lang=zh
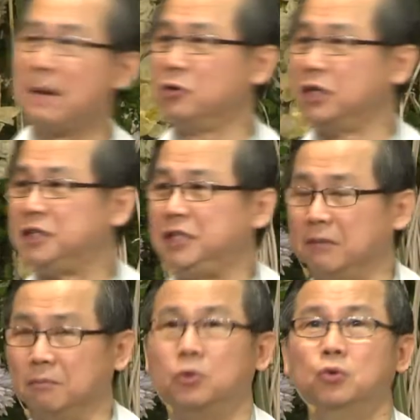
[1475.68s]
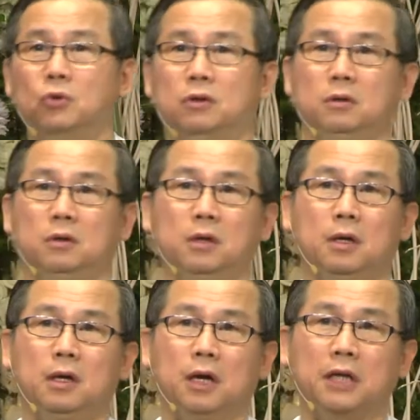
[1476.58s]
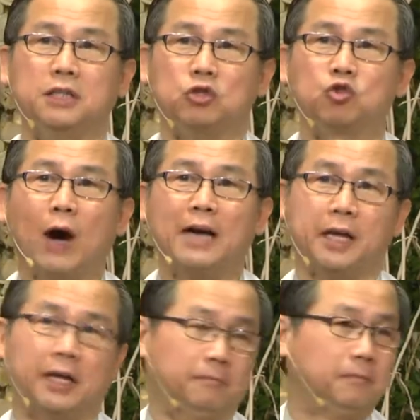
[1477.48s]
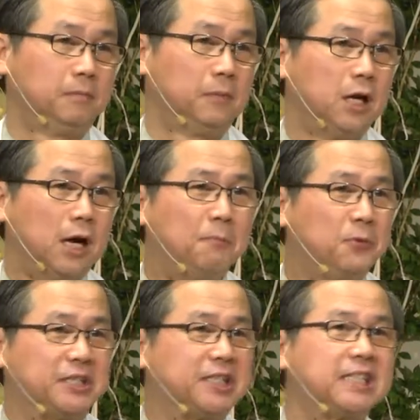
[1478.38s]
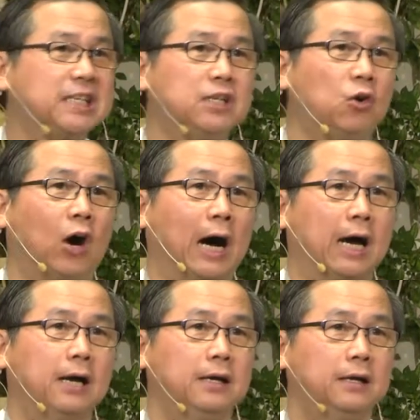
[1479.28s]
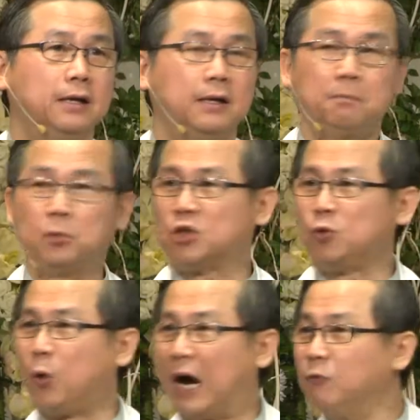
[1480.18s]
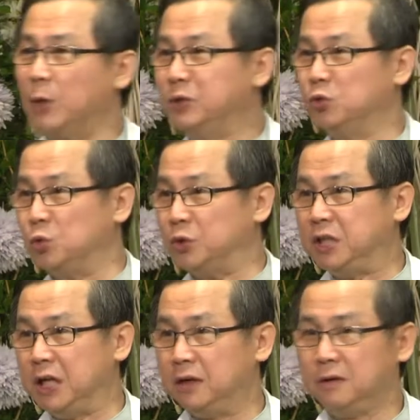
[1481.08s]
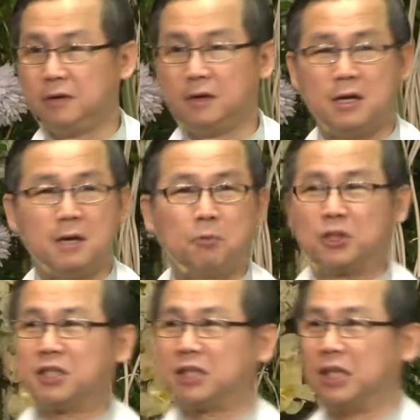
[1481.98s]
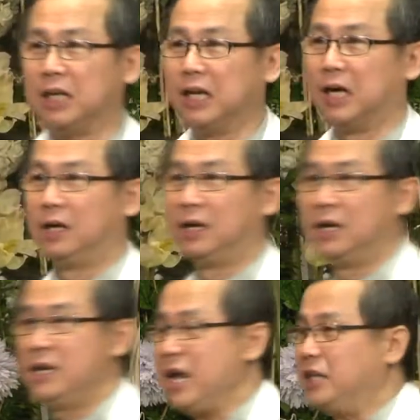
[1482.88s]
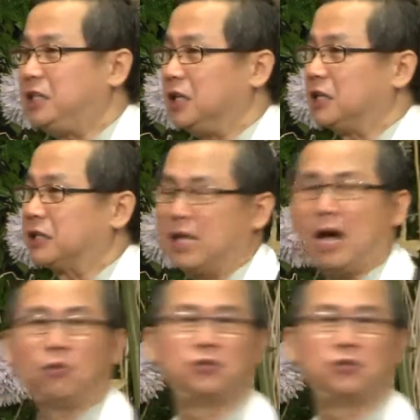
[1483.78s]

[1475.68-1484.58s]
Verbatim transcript: 么的简朴，而且庄严，而不是奢华，不是繁文缛节，不是请了那些的道